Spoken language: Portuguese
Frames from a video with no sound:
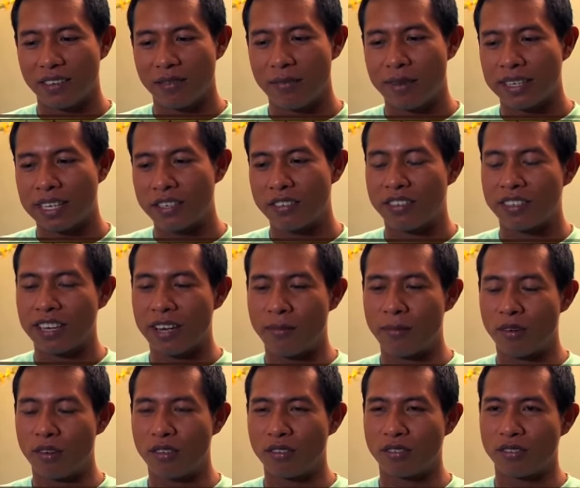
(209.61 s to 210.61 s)
Mercado de
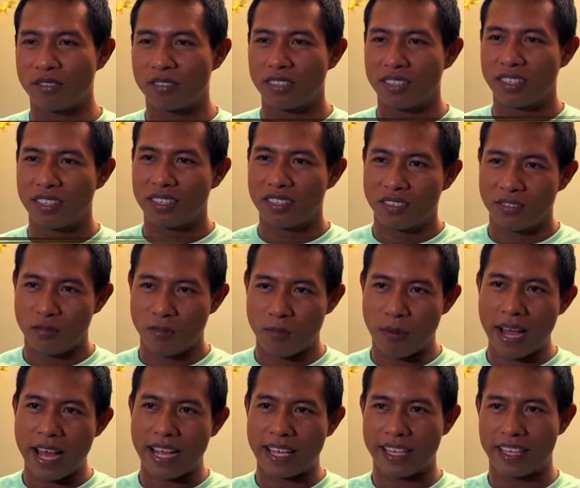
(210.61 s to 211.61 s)
carbono
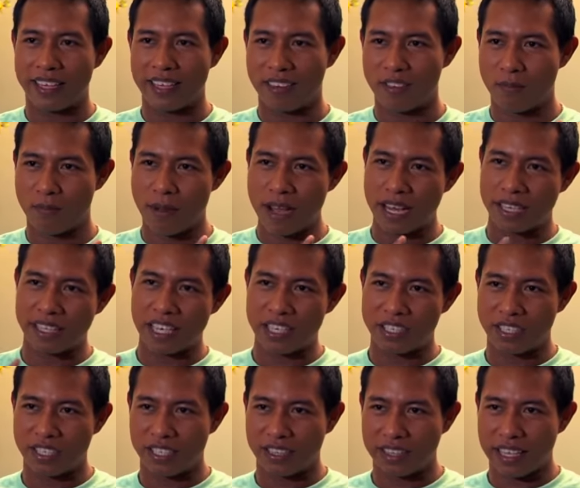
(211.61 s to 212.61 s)
parque, o parque tá,
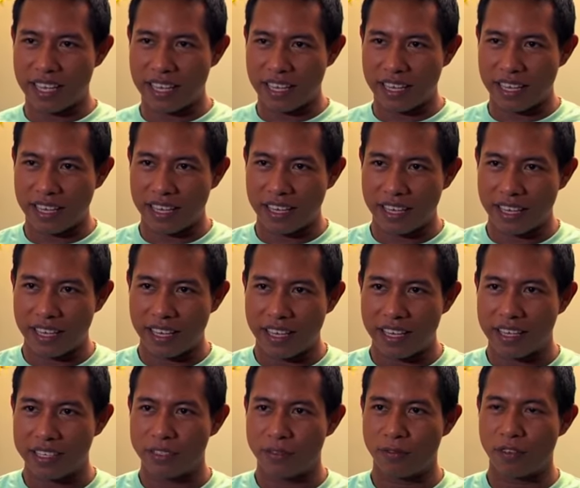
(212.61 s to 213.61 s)
tá, é
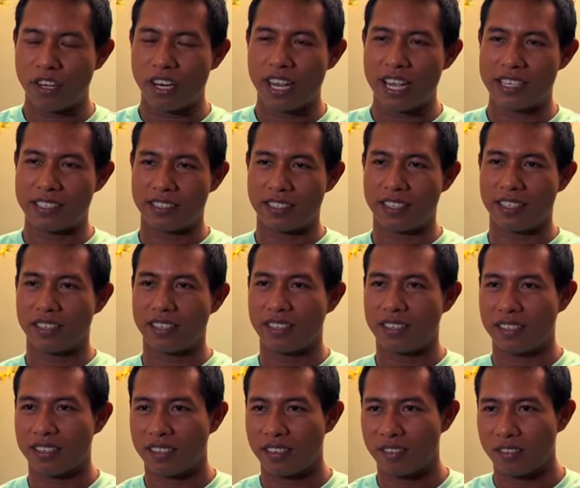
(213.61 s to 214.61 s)
de floresta,
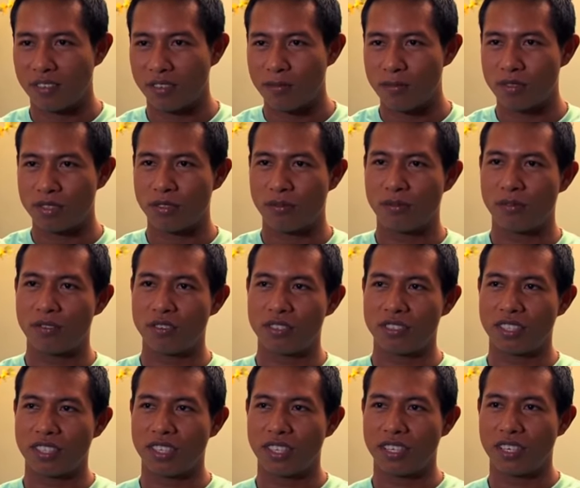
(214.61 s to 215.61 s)
como se
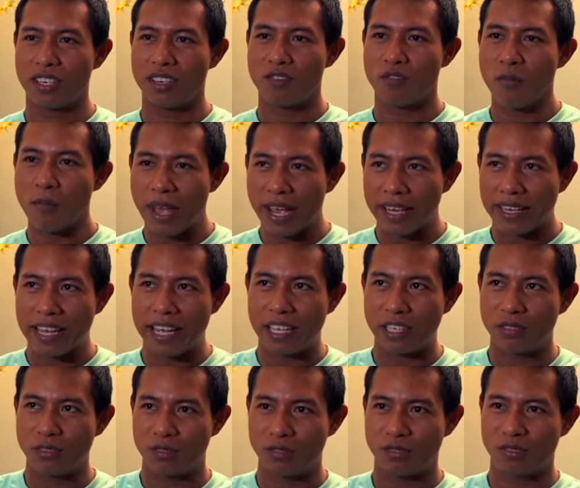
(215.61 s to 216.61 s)
fosse um
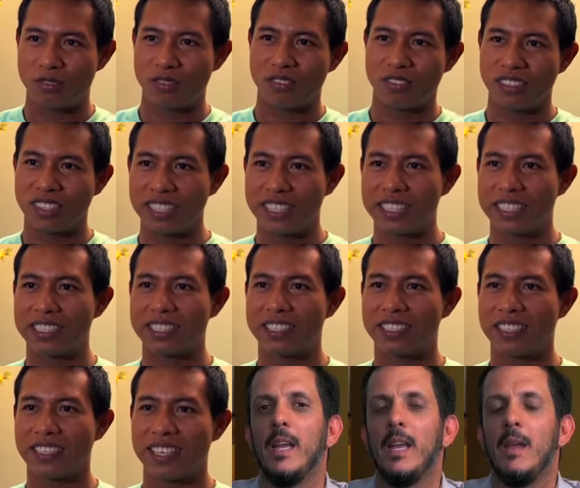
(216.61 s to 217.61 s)
mercado
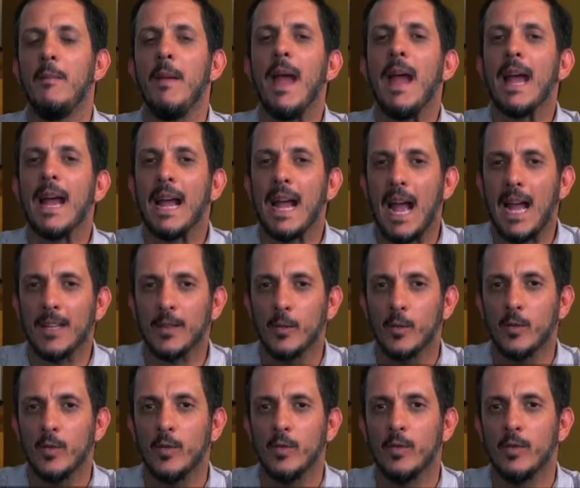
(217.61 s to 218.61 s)
grande. E
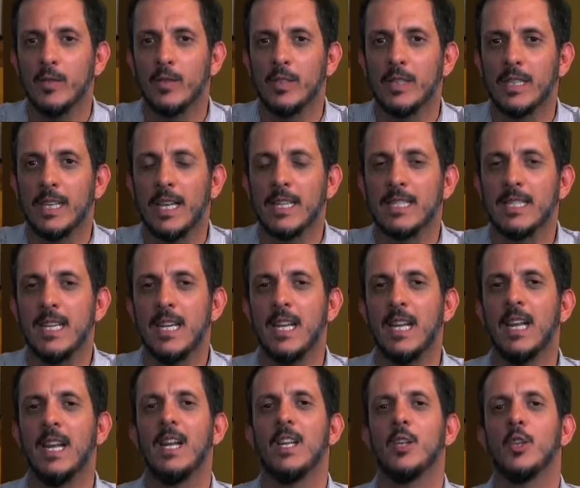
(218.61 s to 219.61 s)
mercado quer dizer
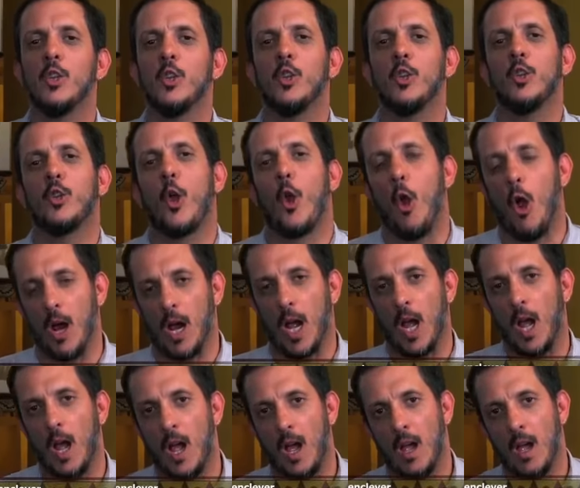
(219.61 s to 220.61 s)
troca.
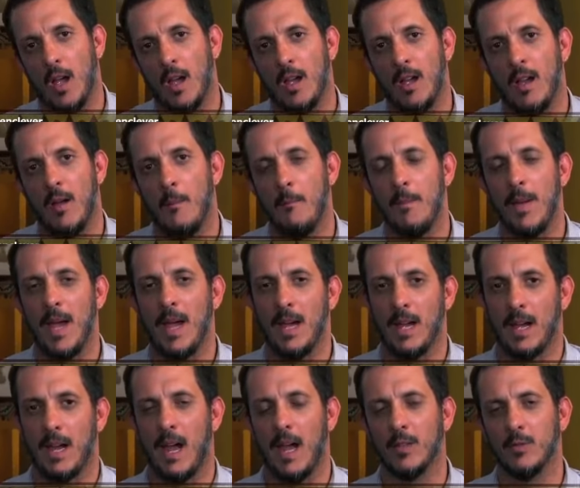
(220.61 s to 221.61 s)

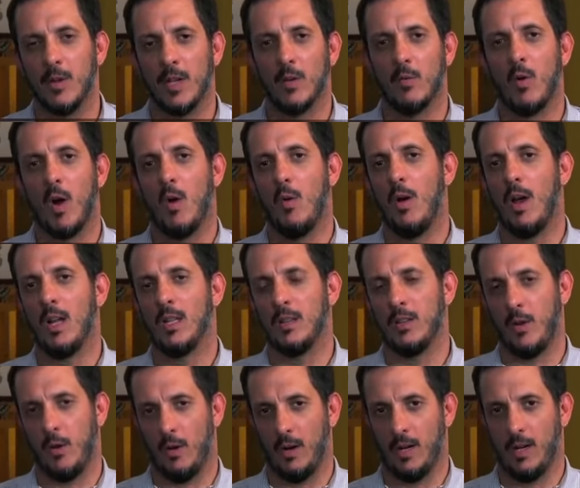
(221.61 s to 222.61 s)
Mercado é igual a
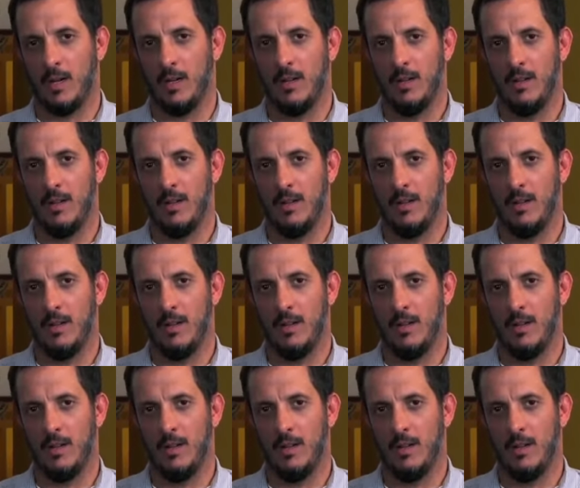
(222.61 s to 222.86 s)
troca.